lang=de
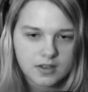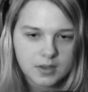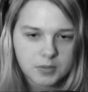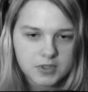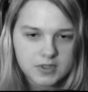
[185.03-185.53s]

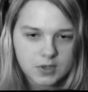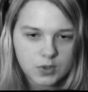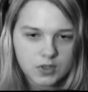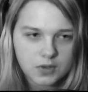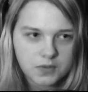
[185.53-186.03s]
Ich habe den
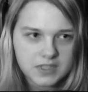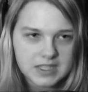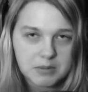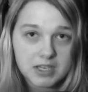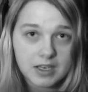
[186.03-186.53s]
Sound auf
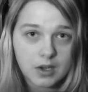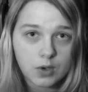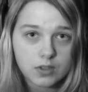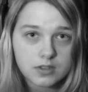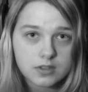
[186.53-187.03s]
ziemlich
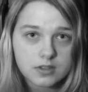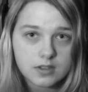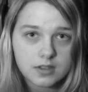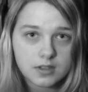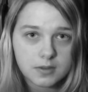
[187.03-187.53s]
laut.
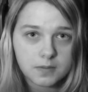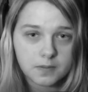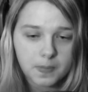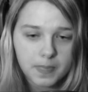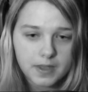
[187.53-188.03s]

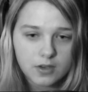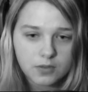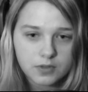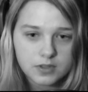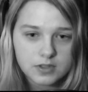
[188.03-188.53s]
Ähm, ich
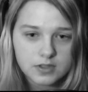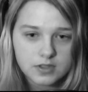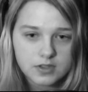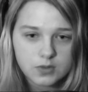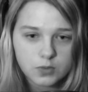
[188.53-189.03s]
hoffe, es ist
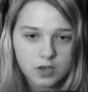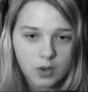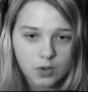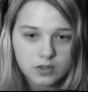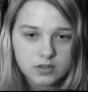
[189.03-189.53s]
nicht zu
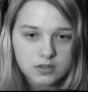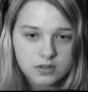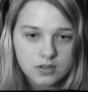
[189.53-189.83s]
laut.